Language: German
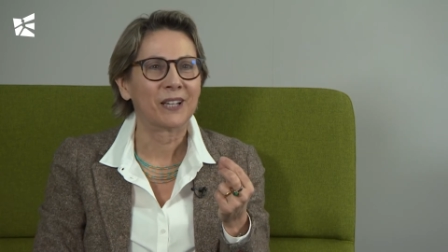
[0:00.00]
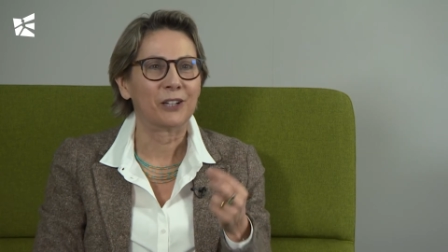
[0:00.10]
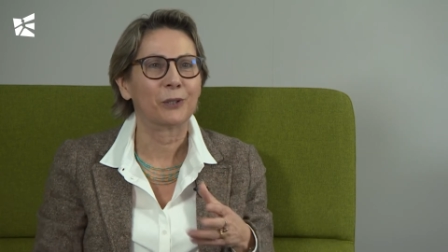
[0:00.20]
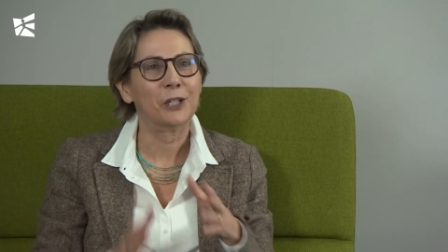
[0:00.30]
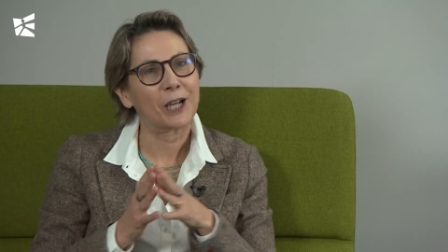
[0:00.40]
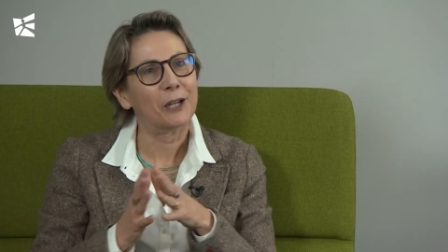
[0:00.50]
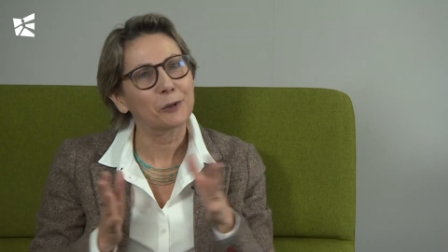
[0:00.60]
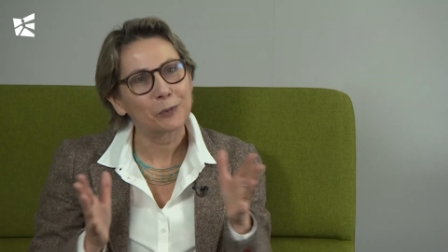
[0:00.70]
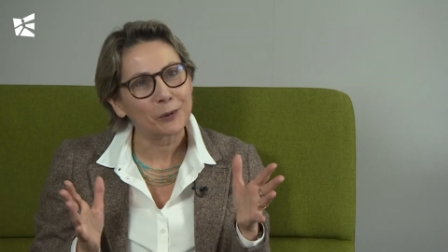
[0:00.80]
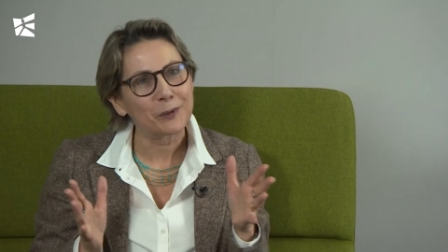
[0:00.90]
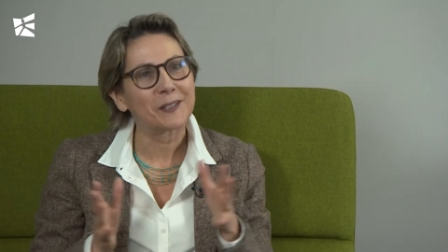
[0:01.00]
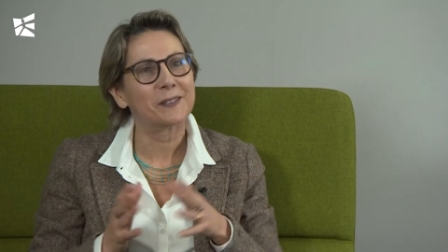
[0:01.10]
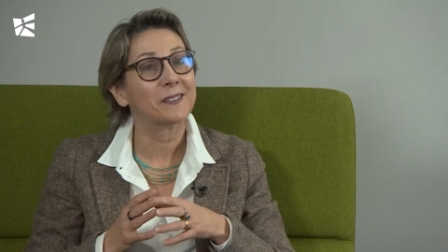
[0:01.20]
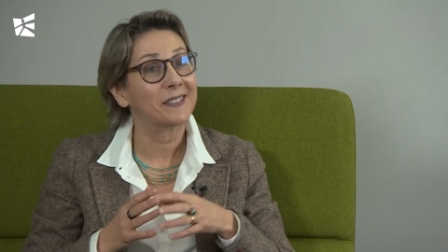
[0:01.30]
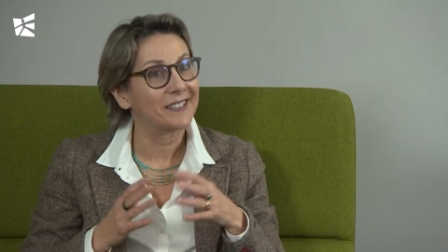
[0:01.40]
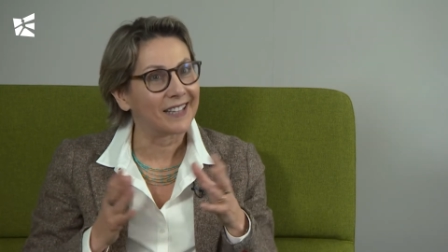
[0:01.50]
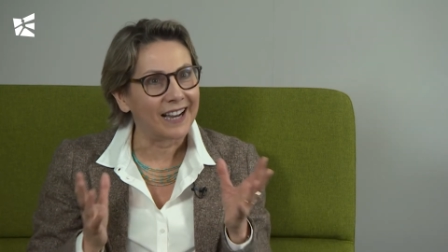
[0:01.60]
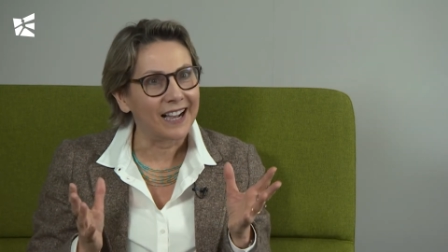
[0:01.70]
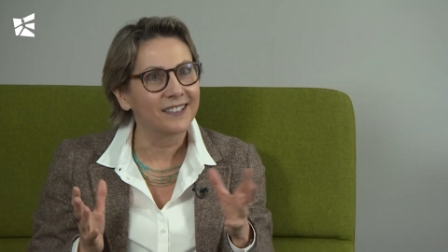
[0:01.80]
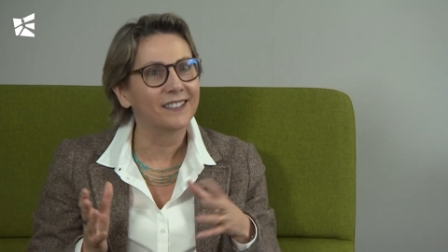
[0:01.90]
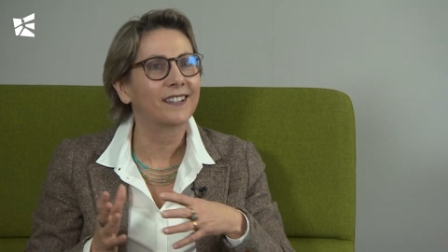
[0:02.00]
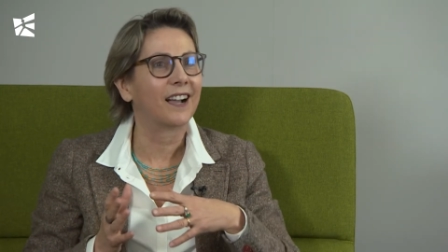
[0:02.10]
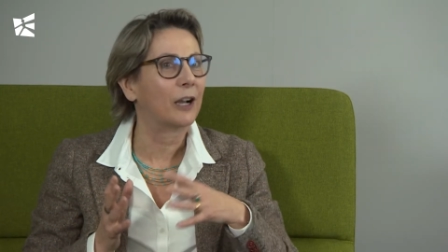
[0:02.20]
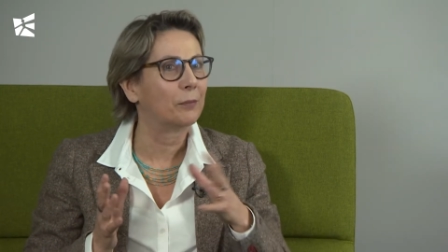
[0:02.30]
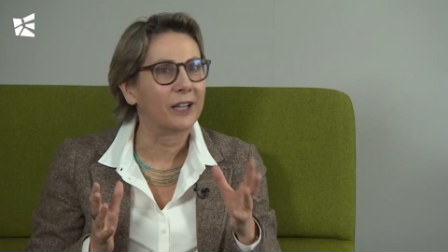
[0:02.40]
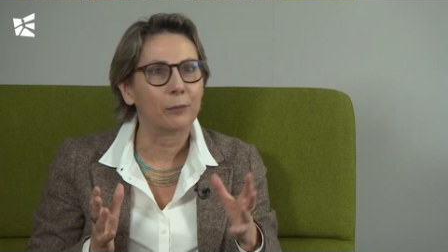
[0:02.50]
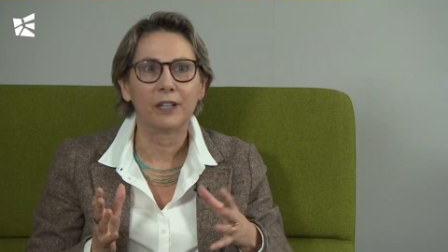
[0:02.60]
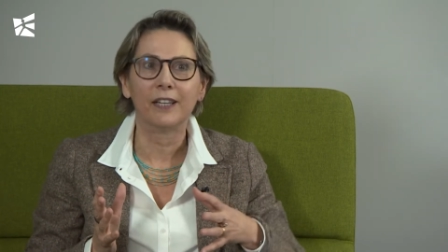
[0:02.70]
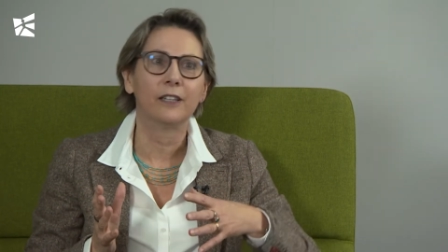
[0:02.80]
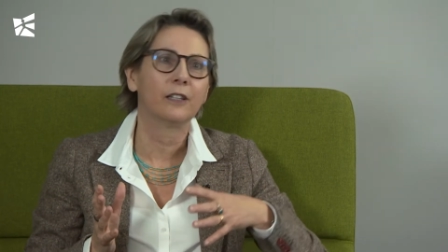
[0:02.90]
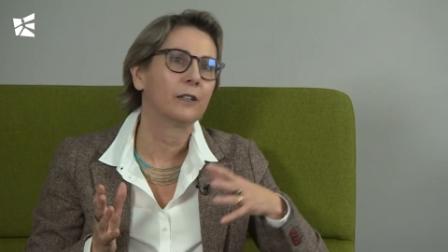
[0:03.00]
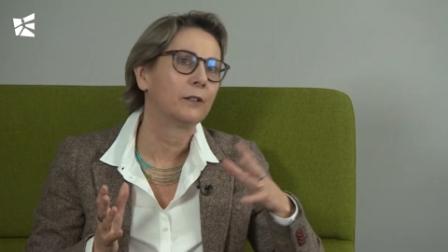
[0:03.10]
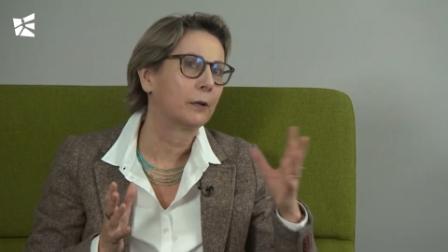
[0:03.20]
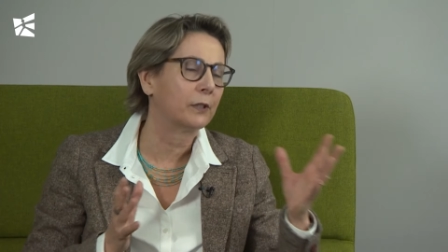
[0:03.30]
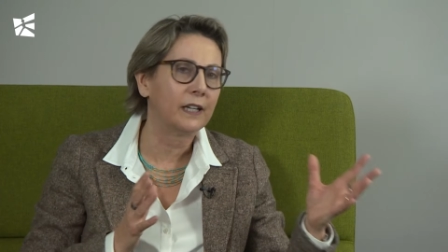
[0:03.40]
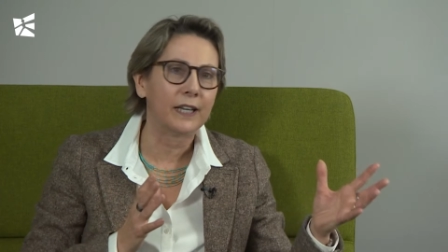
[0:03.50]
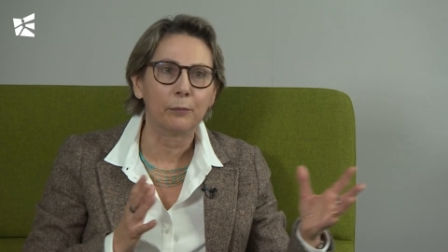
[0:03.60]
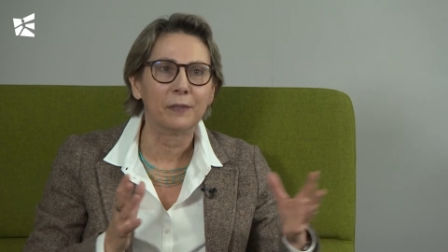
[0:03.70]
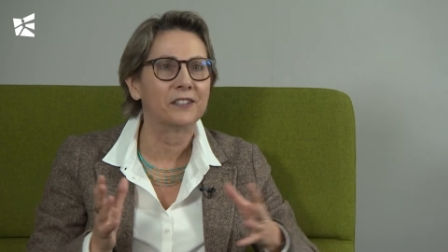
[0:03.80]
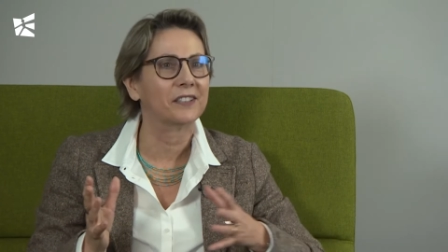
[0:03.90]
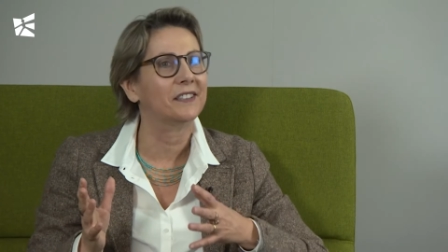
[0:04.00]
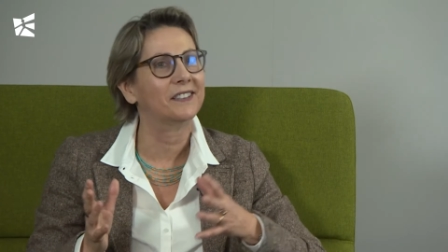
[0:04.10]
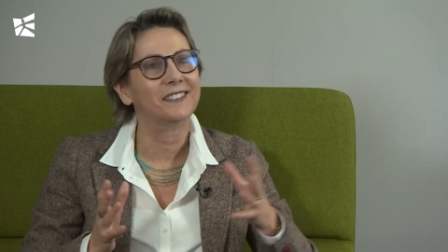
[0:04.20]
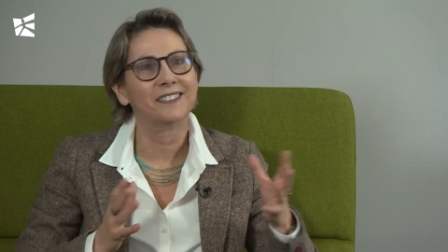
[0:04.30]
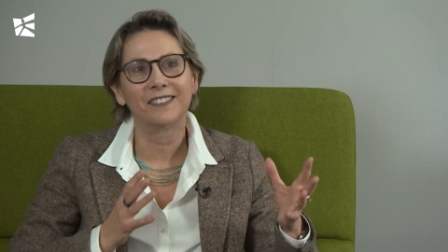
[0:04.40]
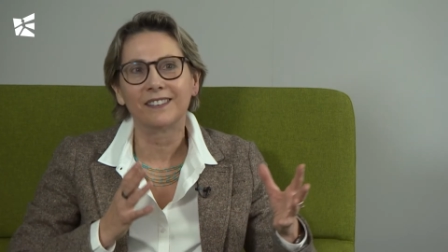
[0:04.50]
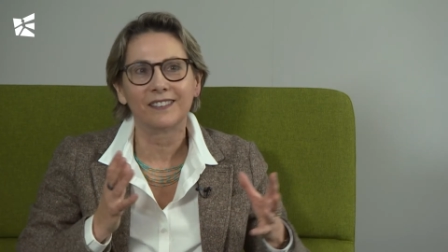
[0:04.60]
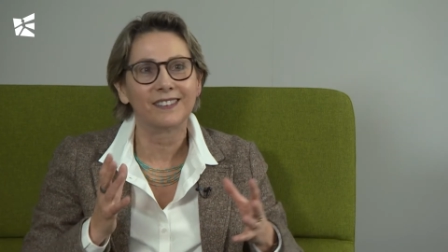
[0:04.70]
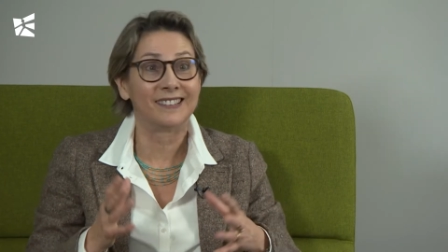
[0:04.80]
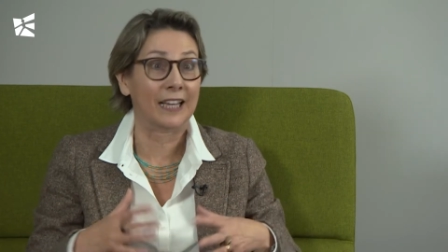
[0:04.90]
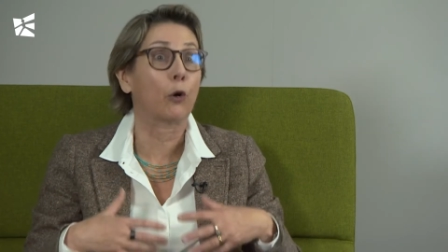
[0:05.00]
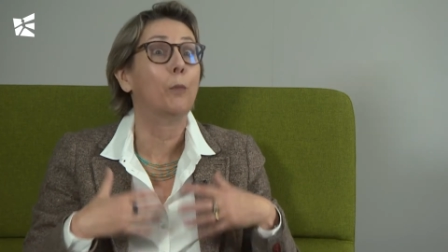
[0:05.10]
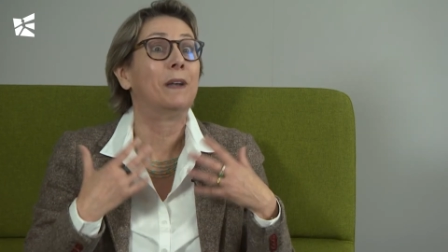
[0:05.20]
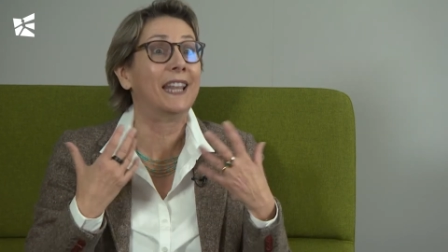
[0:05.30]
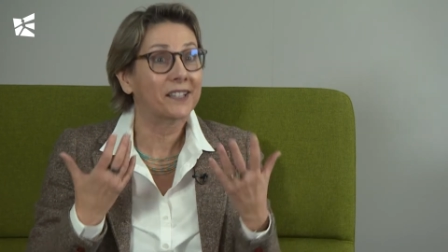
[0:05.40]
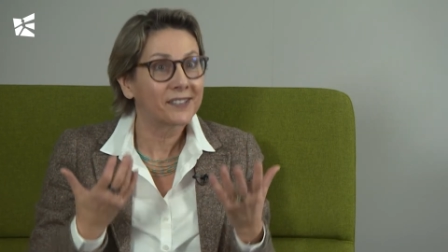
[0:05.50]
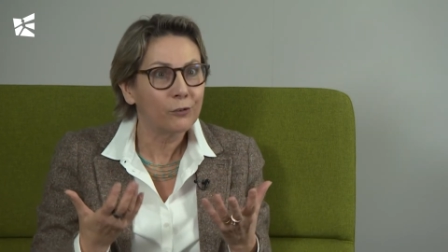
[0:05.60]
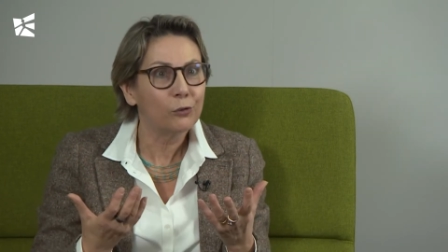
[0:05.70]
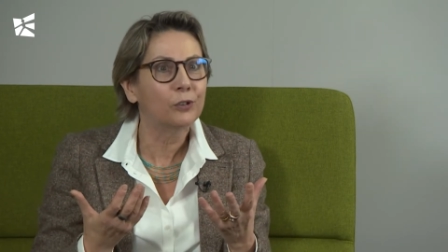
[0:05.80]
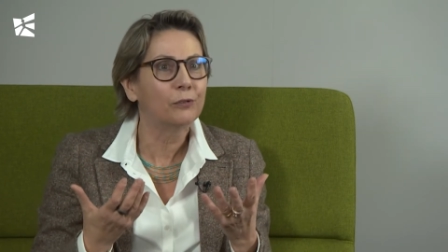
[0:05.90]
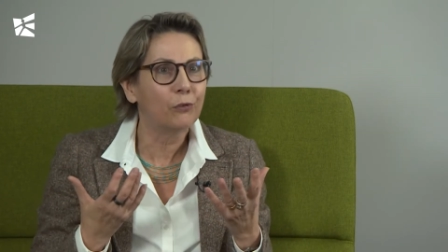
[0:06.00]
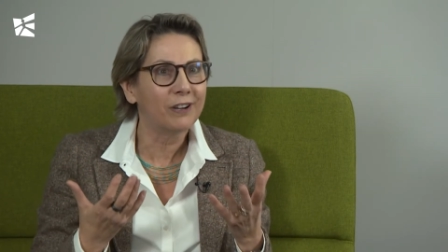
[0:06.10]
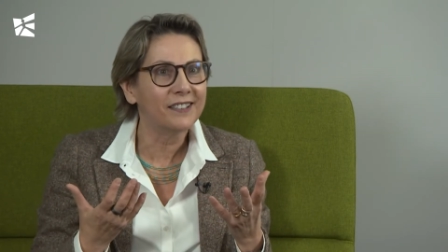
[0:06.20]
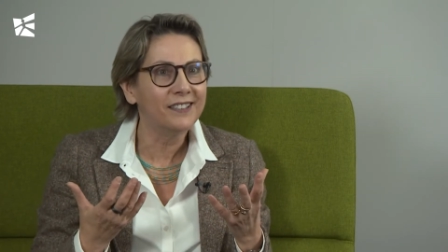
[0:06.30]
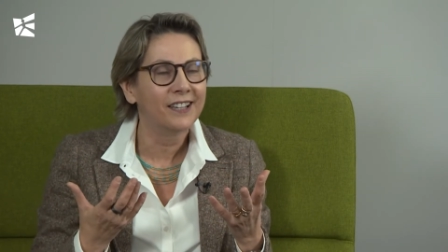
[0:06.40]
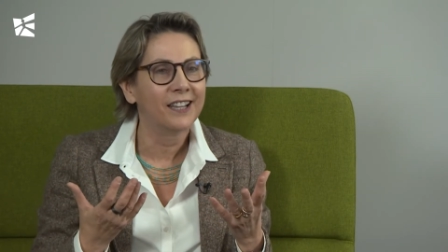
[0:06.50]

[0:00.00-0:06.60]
Also Entscheidungsprozesse sind sehr lange, Rahmenlehrpläne, dann die Lehrmittel, äh, sehr komplex auch geworden.